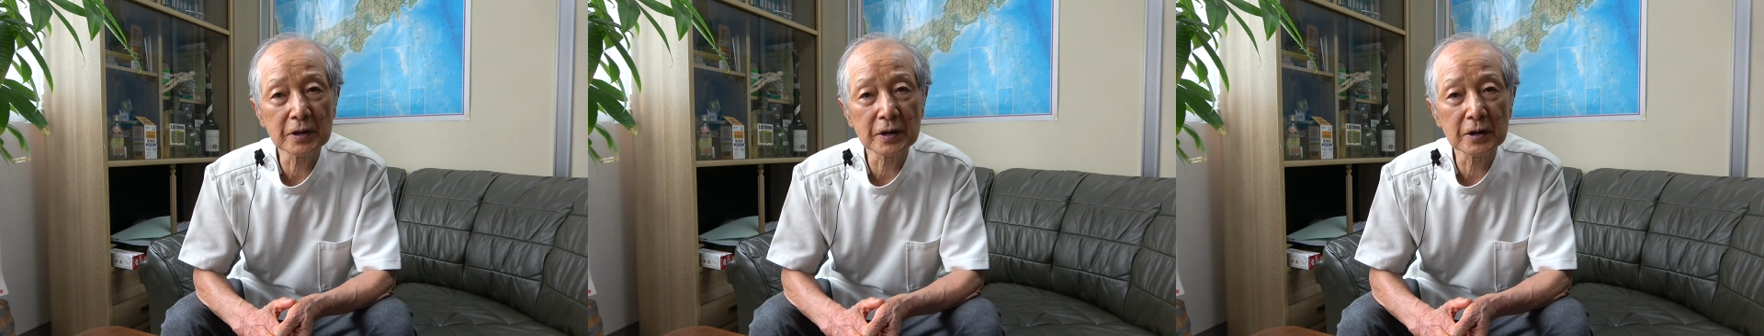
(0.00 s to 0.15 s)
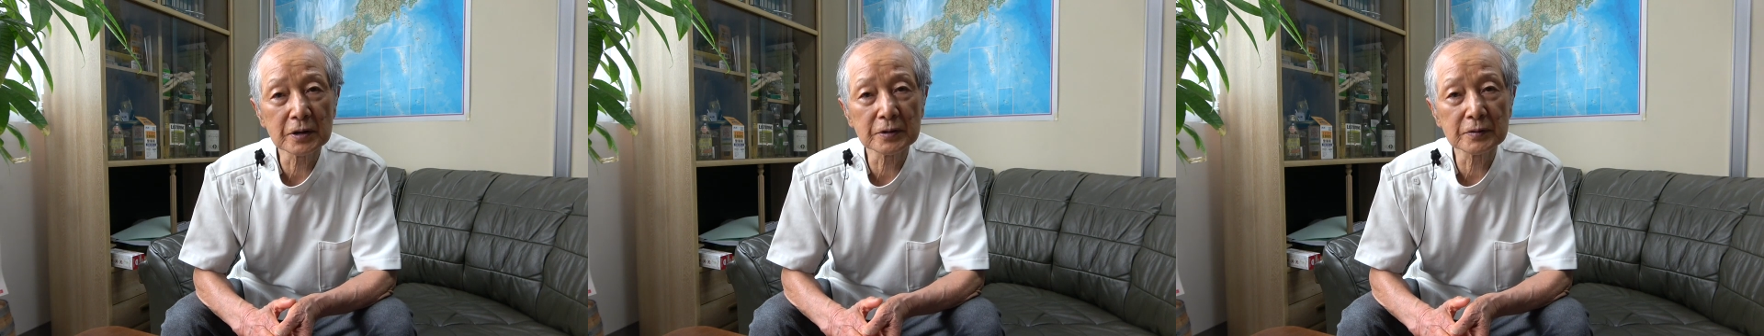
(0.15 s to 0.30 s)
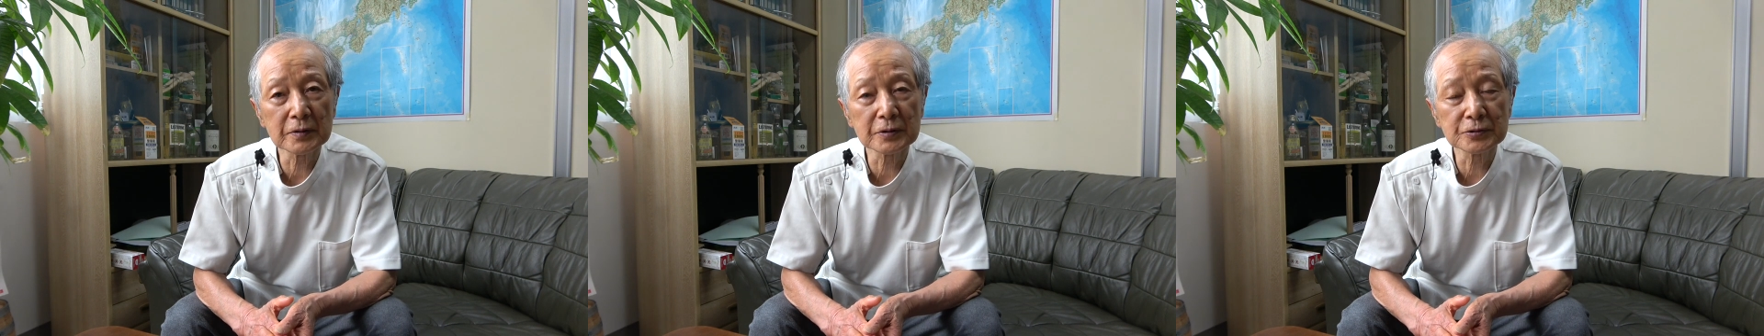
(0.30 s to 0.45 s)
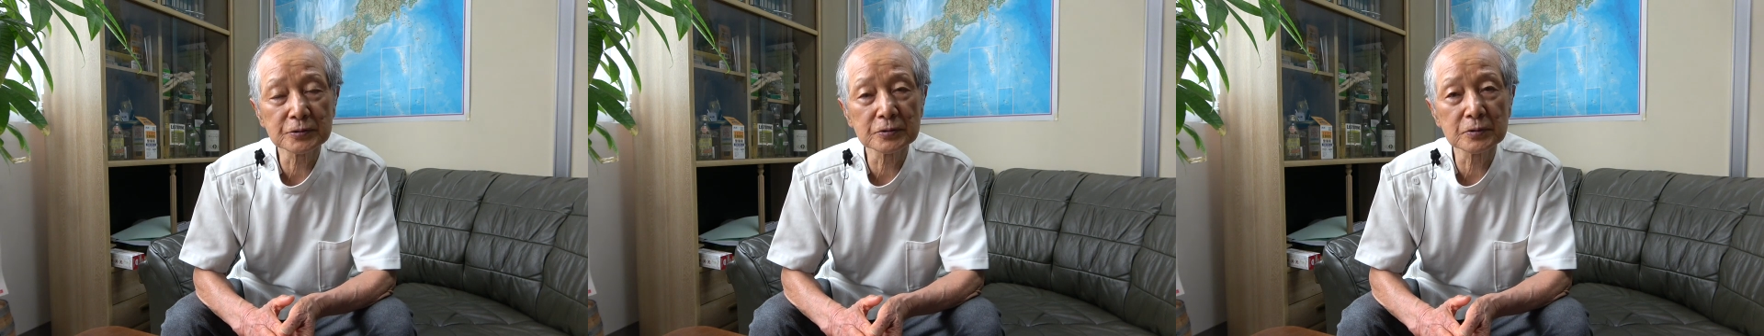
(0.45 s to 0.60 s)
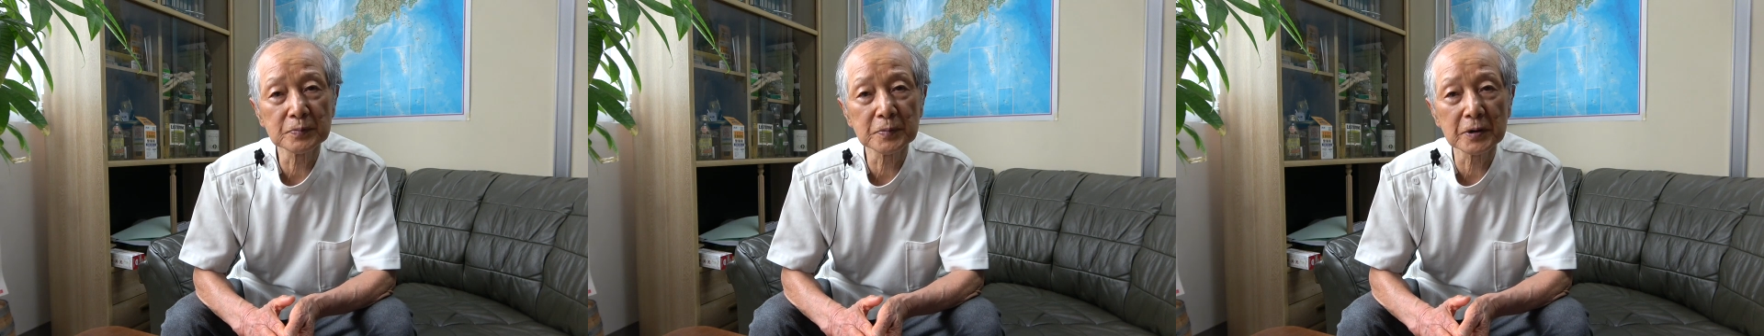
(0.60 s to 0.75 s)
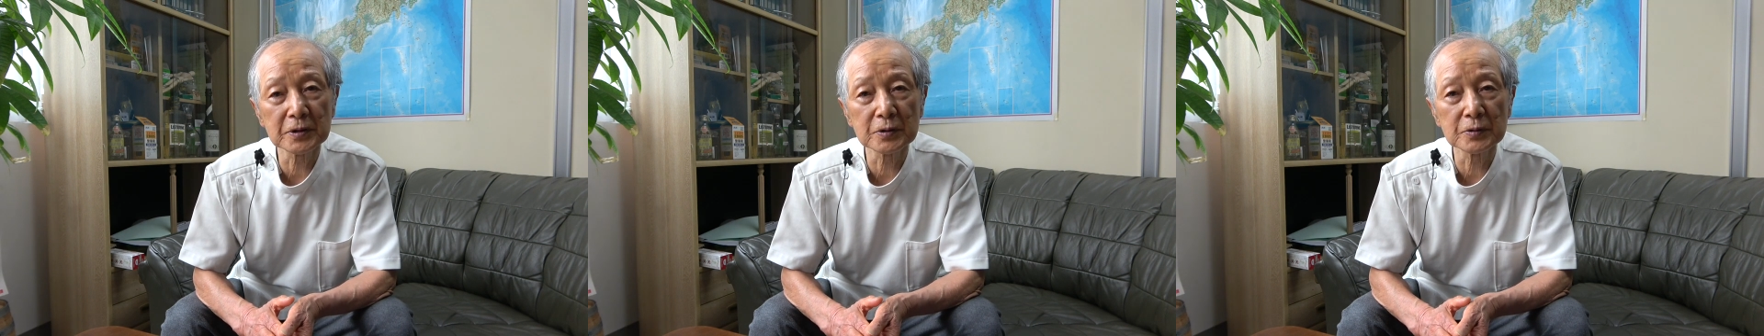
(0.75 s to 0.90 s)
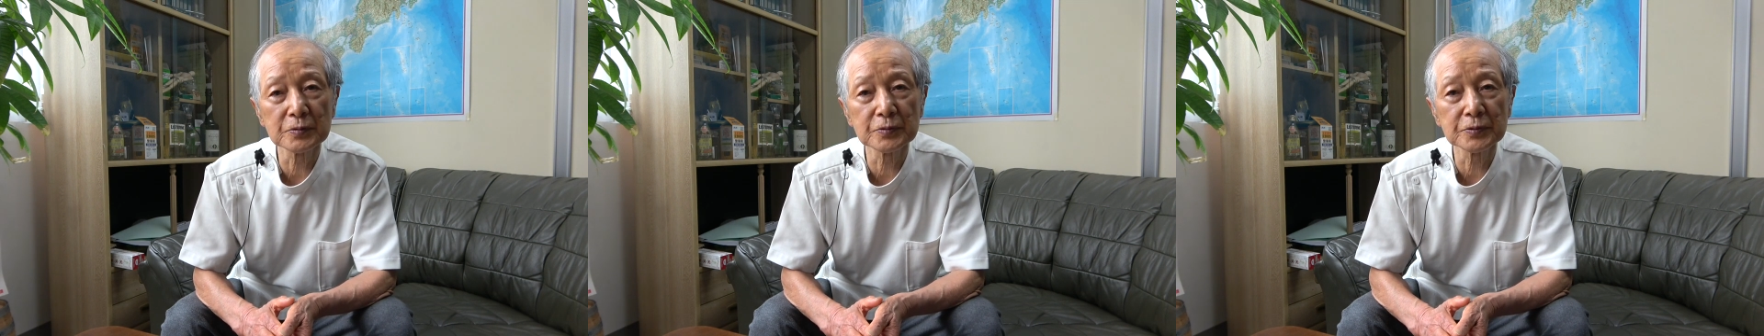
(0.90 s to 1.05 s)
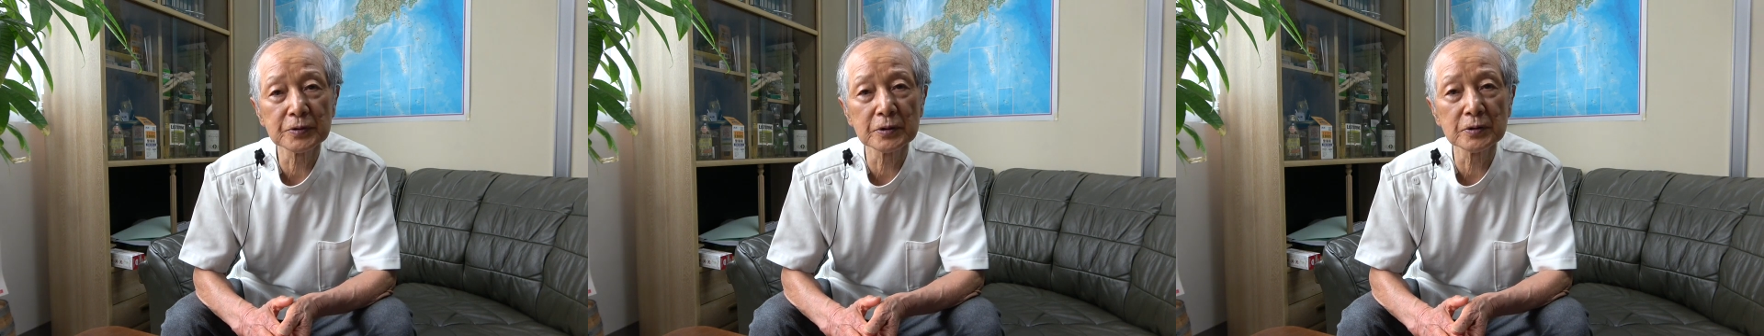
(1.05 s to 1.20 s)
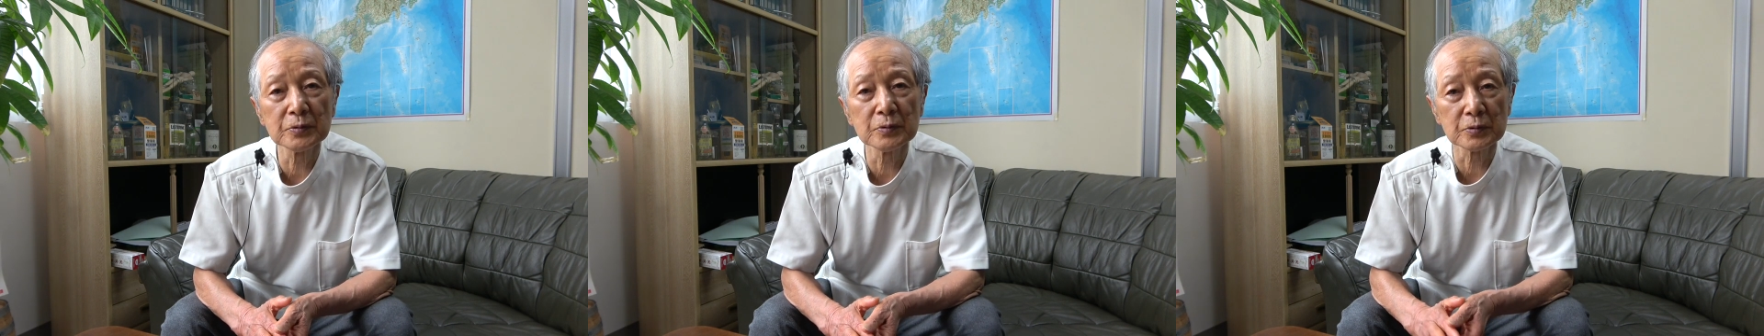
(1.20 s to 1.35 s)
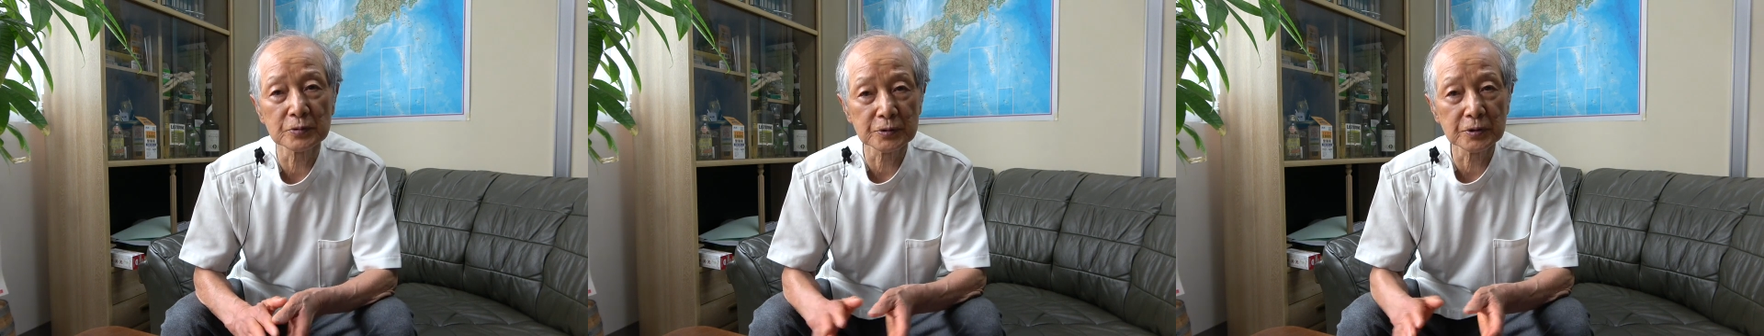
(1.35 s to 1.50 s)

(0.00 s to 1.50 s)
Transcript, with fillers: あるいはスーパーで売ってるのを